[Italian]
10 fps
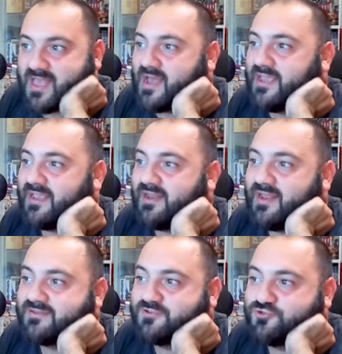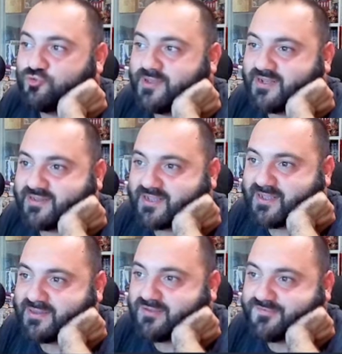agli alleati super attack
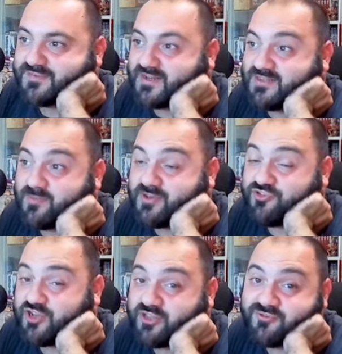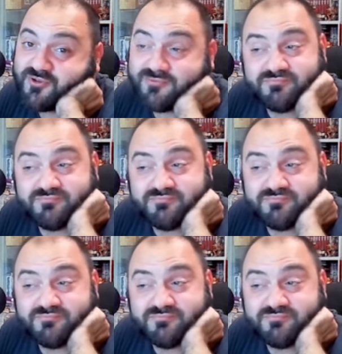and def 30%,